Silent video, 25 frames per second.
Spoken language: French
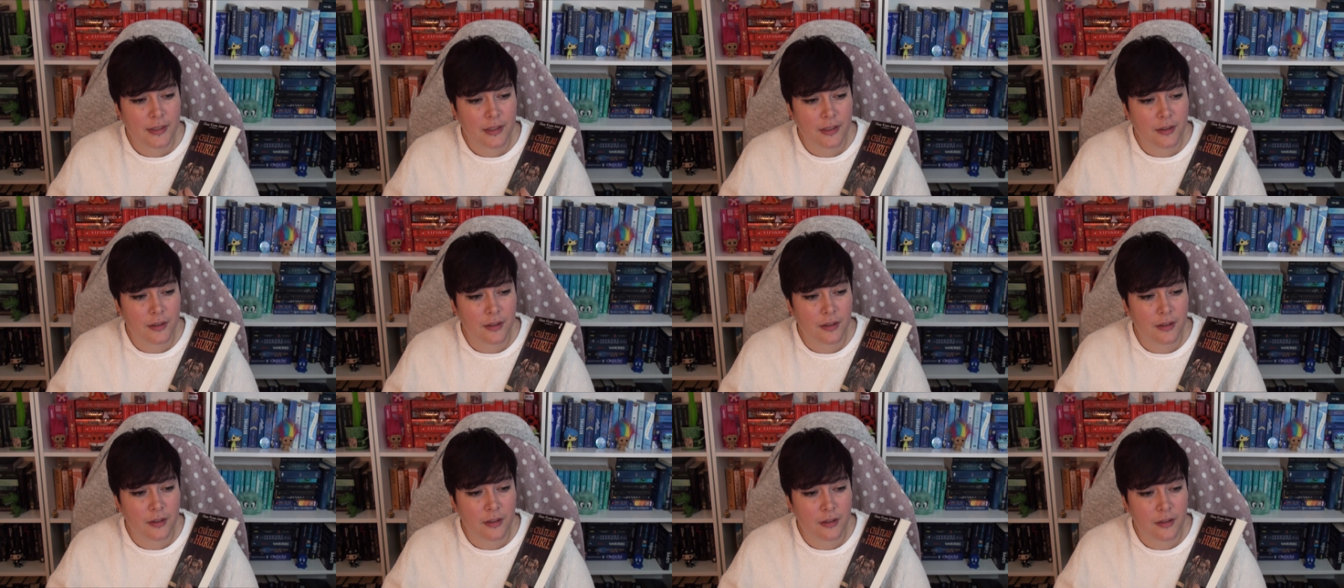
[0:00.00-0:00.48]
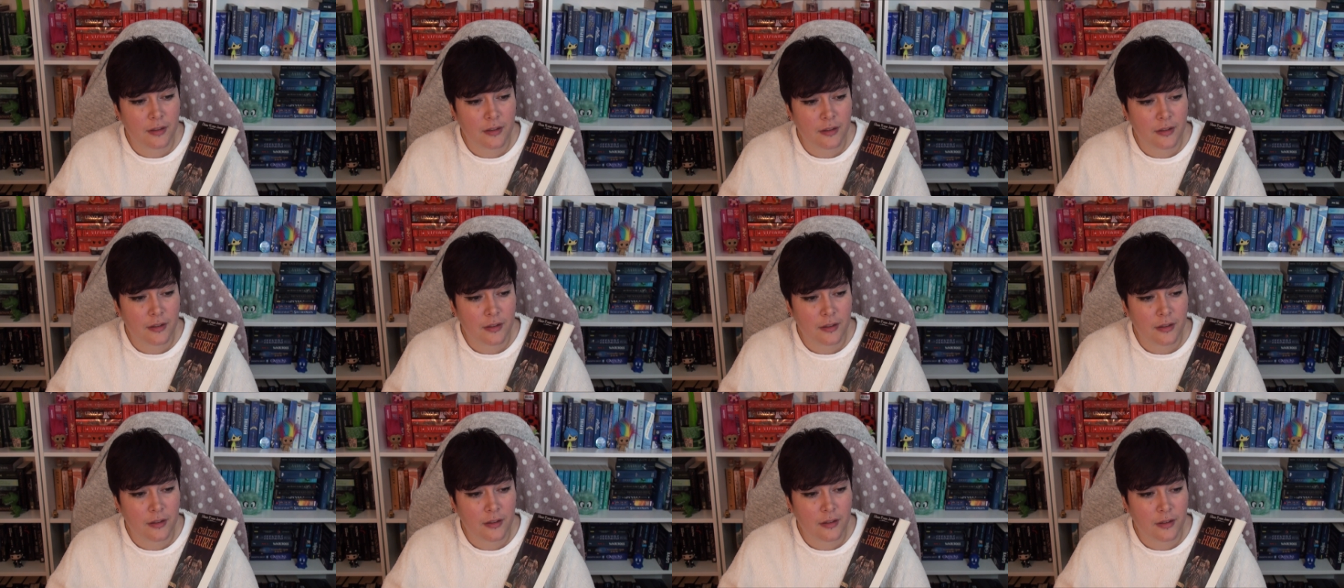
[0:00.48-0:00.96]

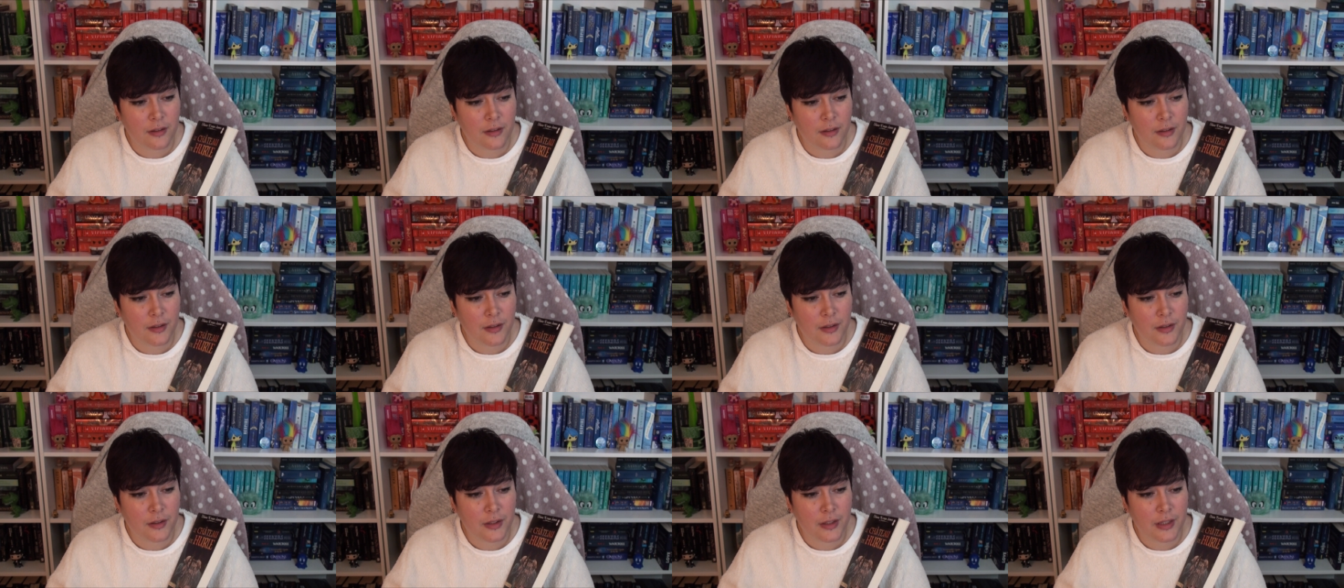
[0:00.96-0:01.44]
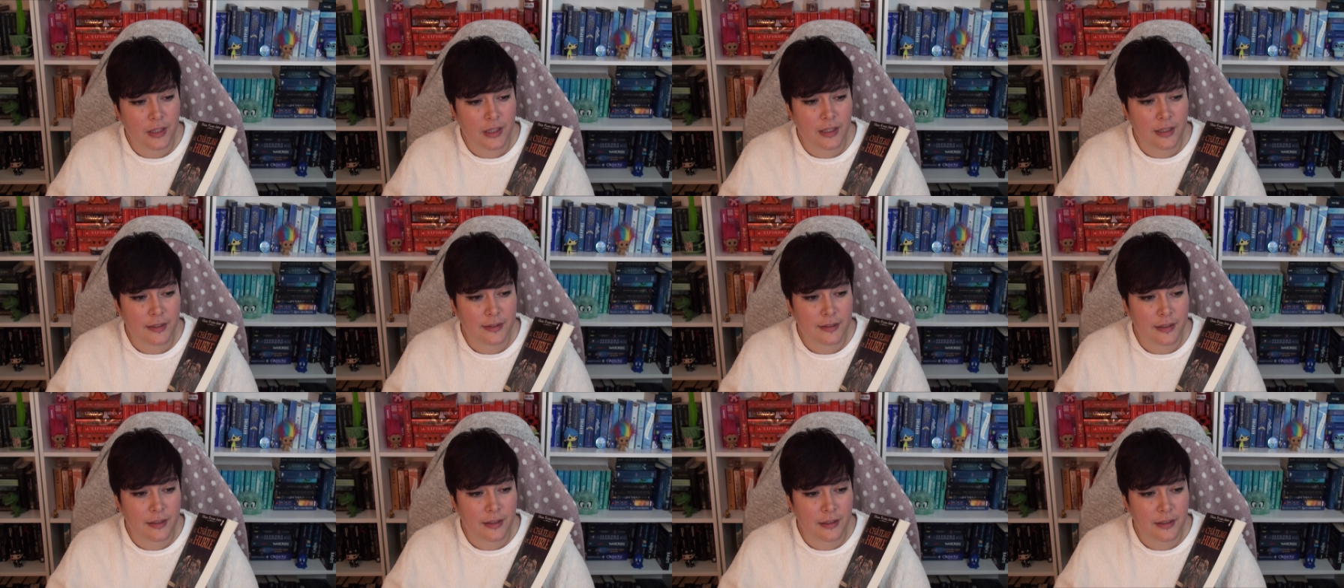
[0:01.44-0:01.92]
euh, il
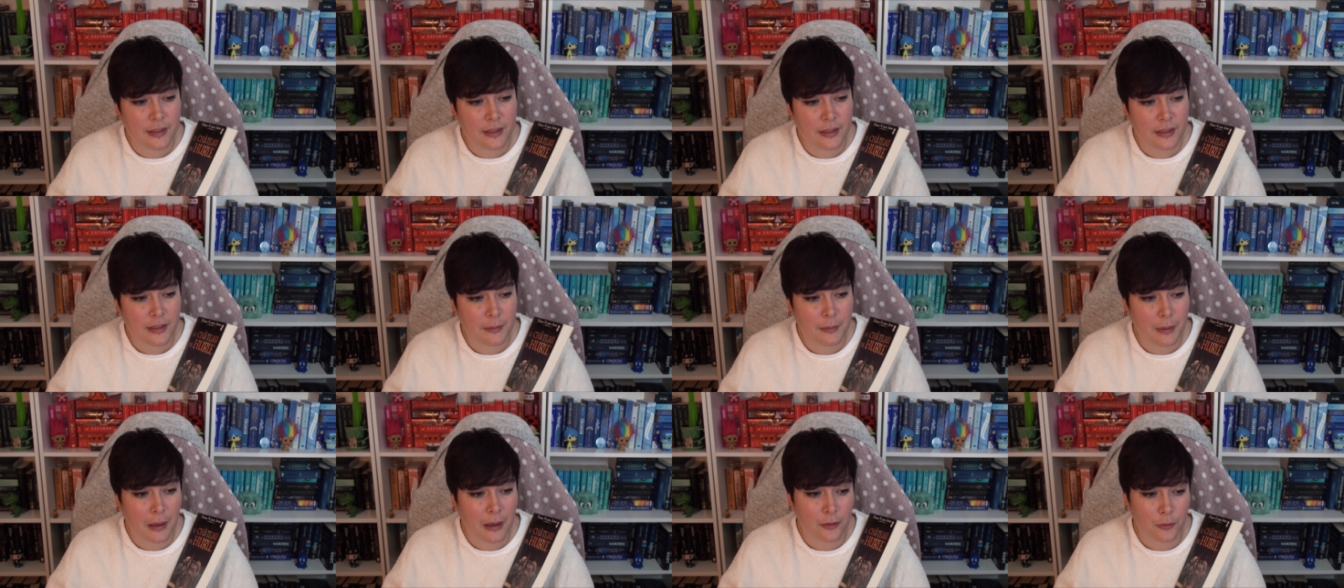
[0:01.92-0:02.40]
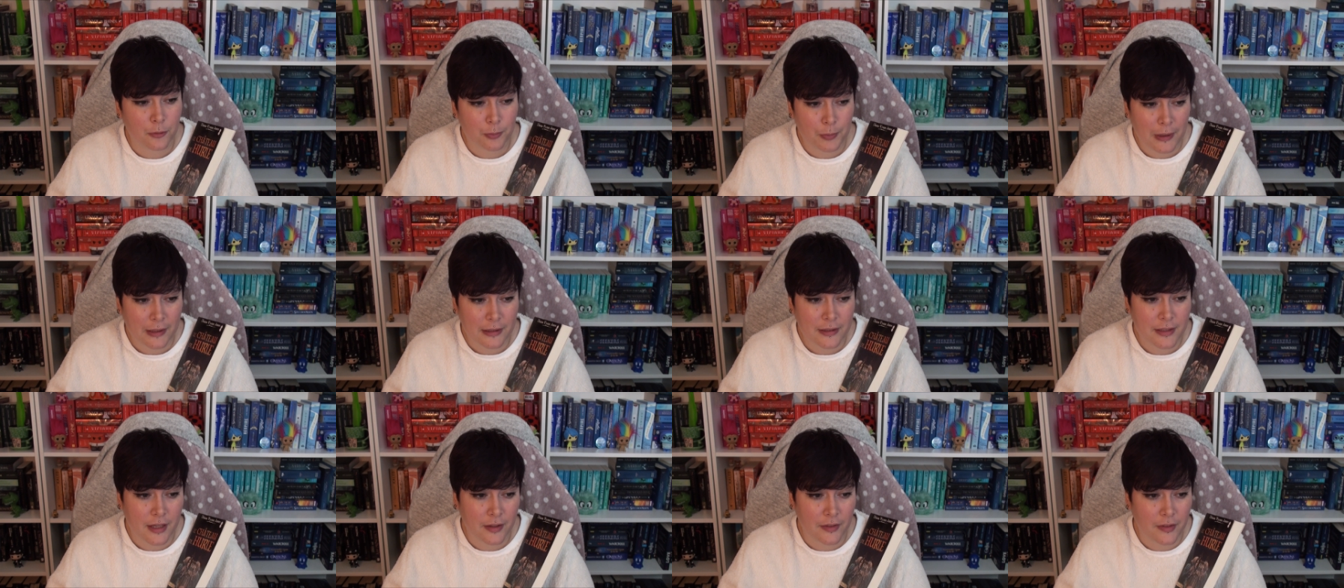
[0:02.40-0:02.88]
est écrit ben,
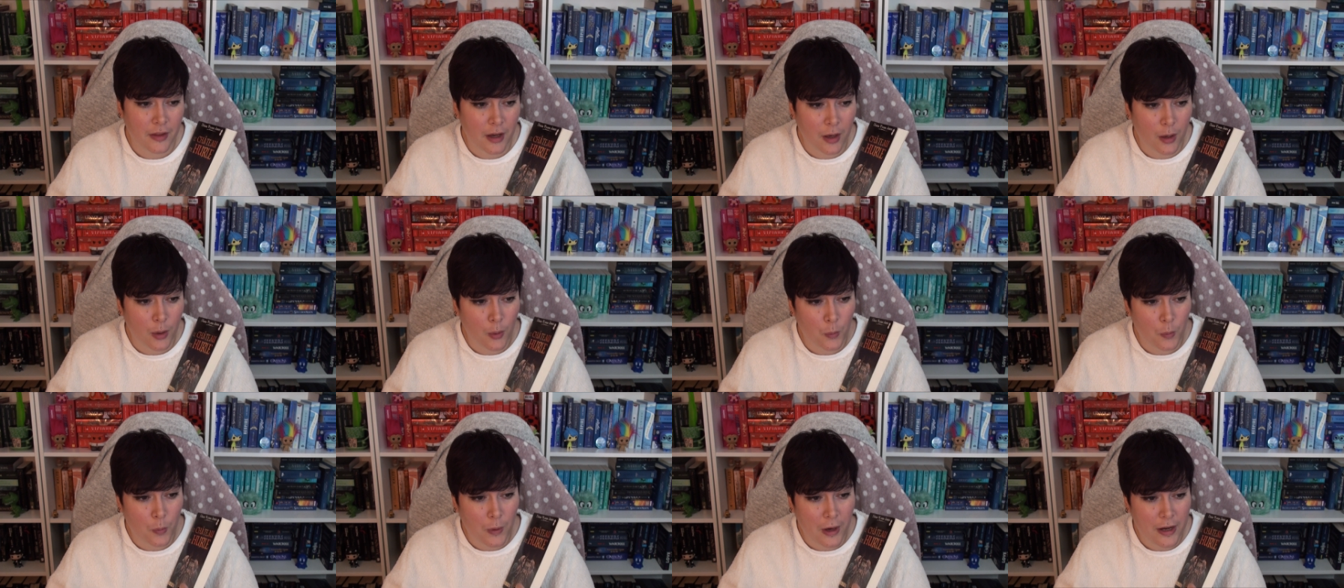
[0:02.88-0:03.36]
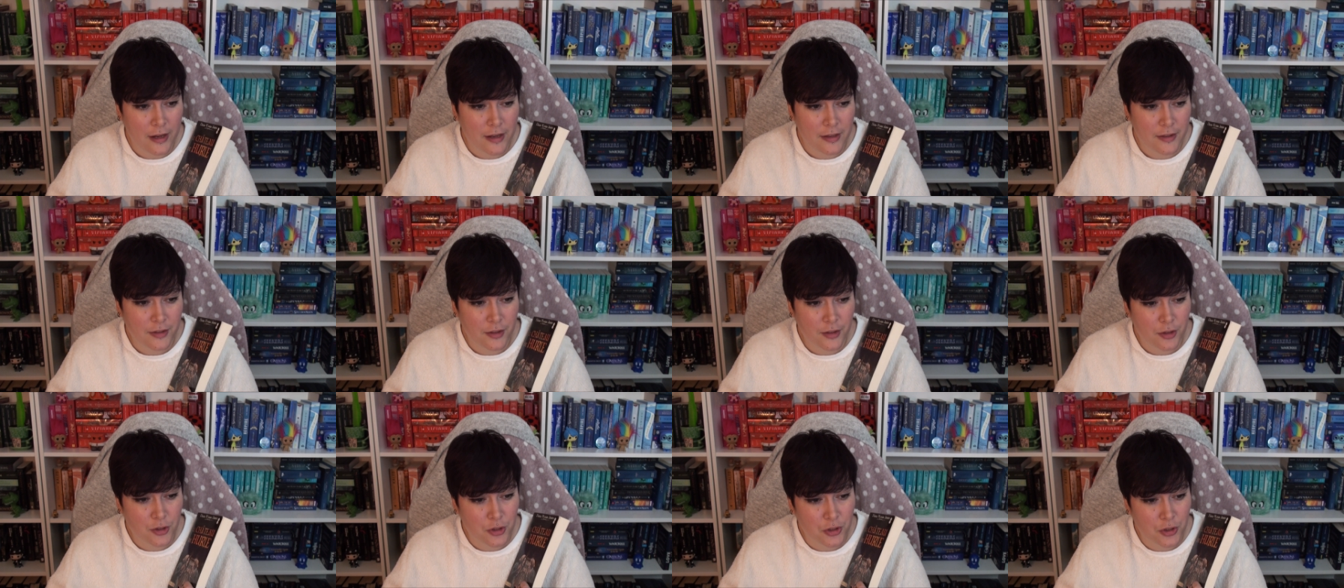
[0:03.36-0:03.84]
par Diana
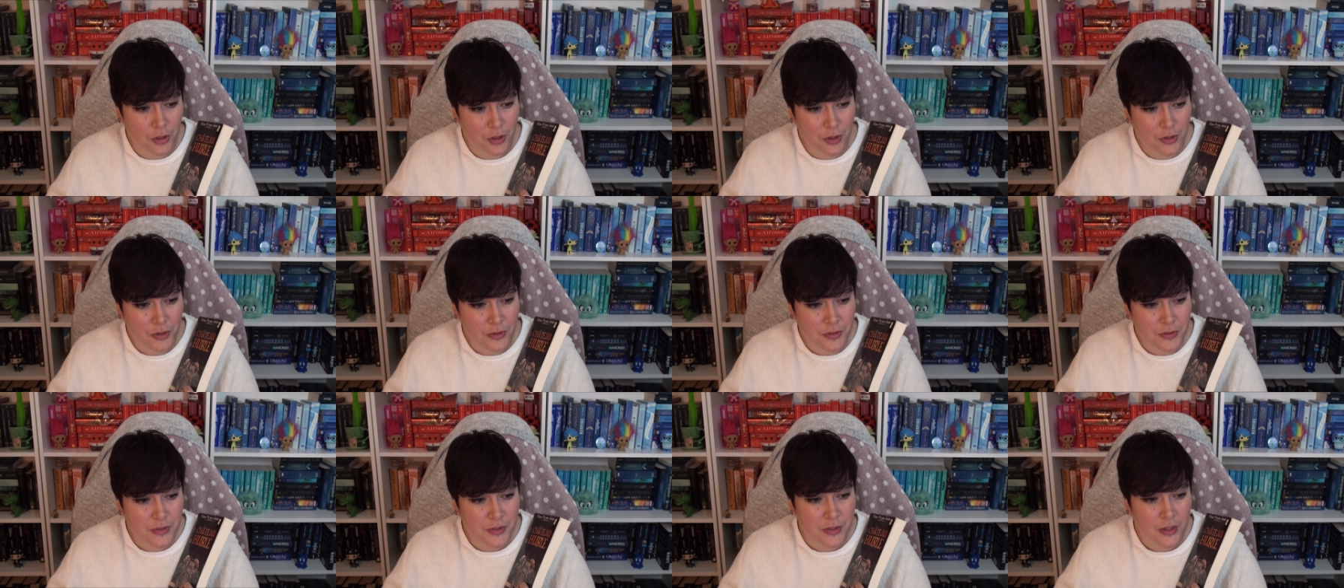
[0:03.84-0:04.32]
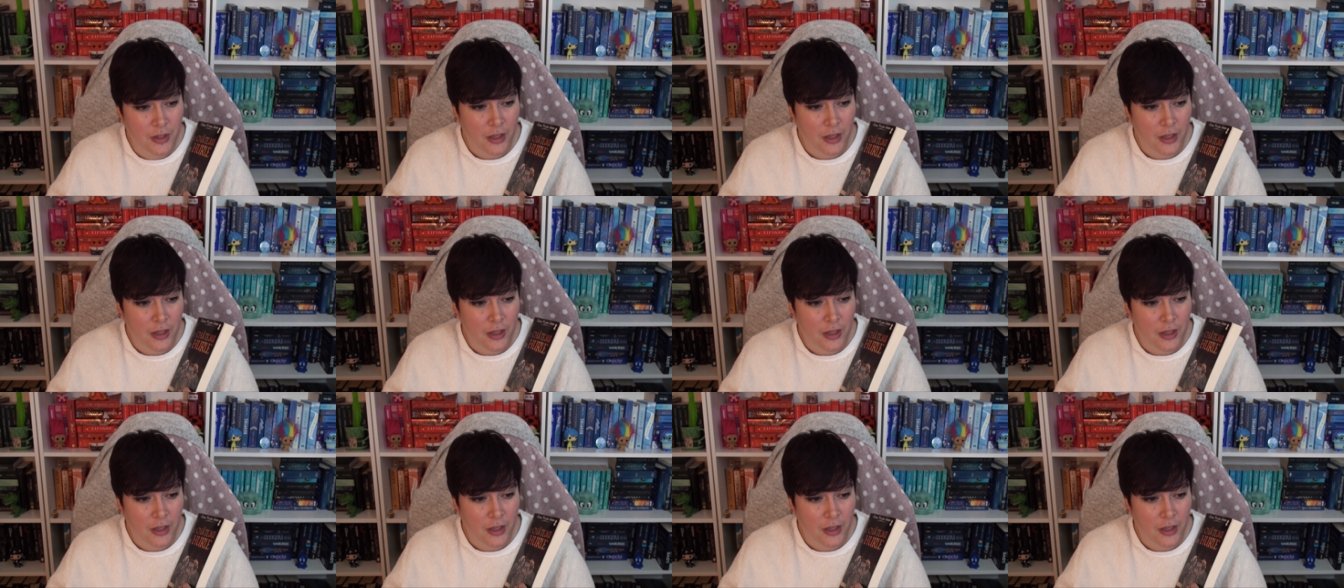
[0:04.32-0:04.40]
Wayne Jones.